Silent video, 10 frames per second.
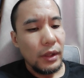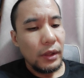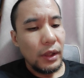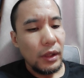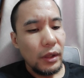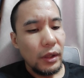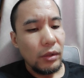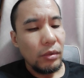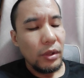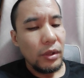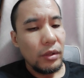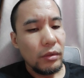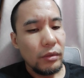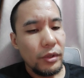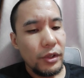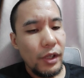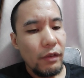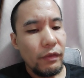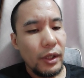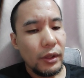他的很多这种想
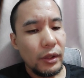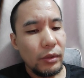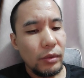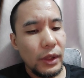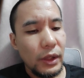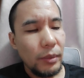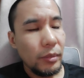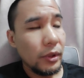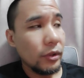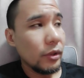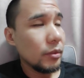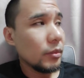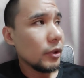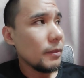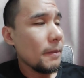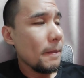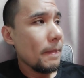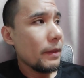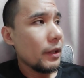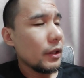法呢，都跟那本叫什
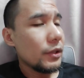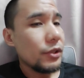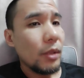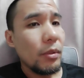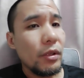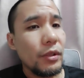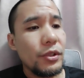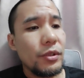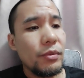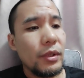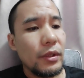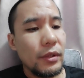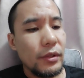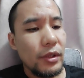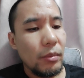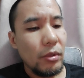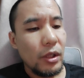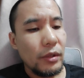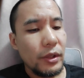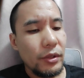么《枪炮和细菌》《枪炮
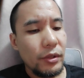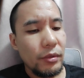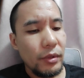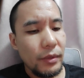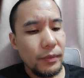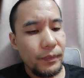钢铁细菌》